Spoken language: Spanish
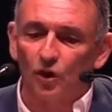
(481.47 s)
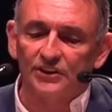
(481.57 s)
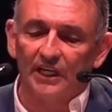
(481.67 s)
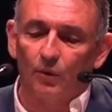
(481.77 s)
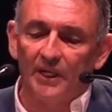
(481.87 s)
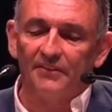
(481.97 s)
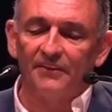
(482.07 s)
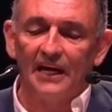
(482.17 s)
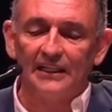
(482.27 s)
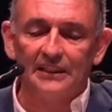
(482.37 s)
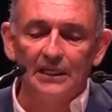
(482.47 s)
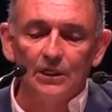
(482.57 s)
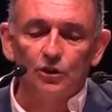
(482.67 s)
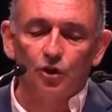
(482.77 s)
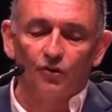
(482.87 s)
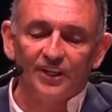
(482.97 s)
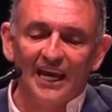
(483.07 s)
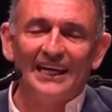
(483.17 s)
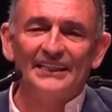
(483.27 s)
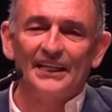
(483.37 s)
consecuencias
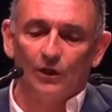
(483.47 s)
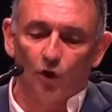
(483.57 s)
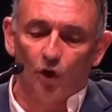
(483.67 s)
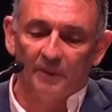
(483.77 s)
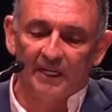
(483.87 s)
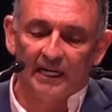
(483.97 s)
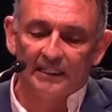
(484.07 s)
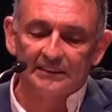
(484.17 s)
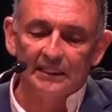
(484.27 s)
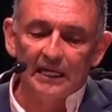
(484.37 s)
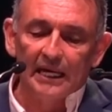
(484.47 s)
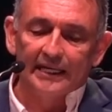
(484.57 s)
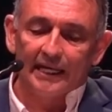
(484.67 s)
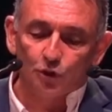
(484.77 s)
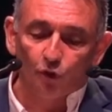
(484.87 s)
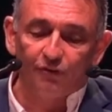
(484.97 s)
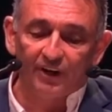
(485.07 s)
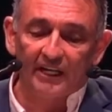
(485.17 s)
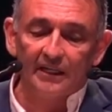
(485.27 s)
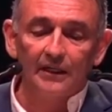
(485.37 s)
sociales y económicas que
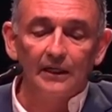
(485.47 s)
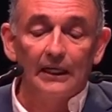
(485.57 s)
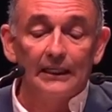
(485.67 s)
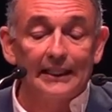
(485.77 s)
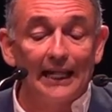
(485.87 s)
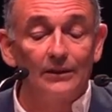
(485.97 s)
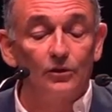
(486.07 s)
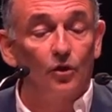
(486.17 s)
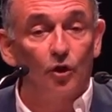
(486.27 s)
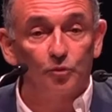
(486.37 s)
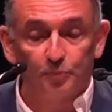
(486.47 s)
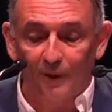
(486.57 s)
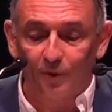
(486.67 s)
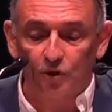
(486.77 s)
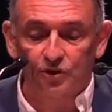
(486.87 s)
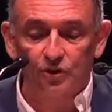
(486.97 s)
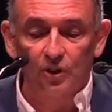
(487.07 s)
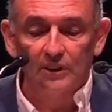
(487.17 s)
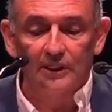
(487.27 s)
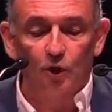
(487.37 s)
sufren tanto los pueblos
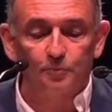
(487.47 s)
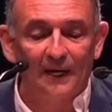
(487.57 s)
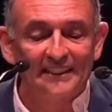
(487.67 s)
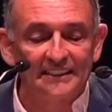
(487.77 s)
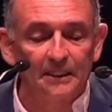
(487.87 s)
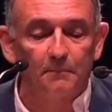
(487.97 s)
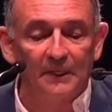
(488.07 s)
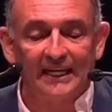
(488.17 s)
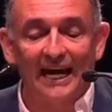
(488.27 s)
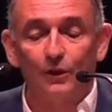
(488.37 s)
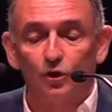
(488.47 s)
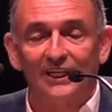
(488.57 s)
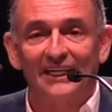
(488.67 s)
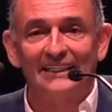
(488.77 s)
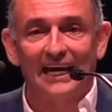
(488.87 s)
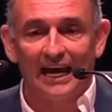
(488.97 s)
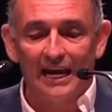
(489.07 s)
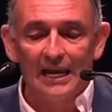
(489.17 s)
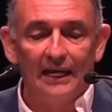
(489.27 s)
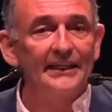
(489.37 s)
de los países implicados en,
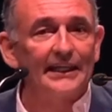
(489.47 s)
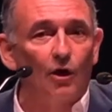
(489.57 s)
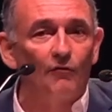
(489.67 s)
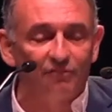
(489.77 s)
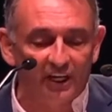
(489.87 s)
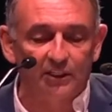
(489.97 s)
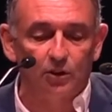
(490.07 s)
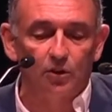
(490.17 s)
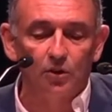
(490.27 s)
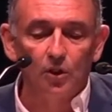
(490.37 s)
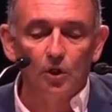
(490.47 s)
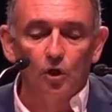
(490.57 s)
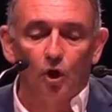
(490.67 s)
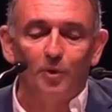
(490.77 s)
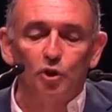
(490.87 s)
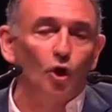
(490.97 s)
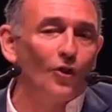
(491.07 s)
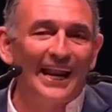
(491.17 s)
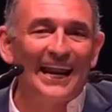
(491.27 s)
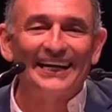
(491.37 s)
ese conflicto como
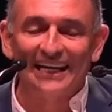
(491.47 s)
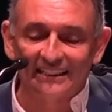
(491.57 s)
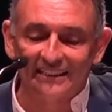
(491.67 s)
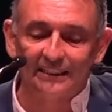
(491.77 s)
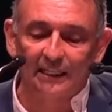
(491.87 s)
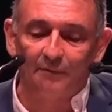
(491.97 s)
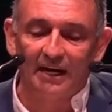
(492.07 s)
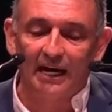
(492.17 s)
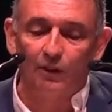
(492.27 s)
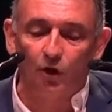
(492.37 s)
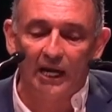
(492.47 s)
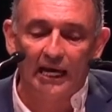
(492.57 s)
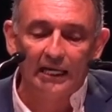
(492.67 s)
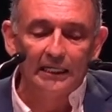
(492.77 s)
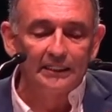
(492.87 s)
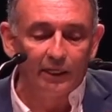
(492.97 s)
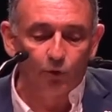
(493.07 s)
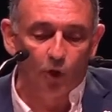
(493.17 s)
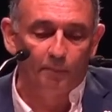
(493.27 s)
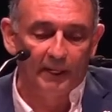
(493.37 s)
toda la clase trabajadora de
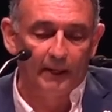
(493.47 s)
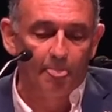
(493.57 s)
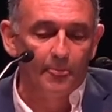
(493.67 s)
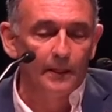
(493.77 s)
Europa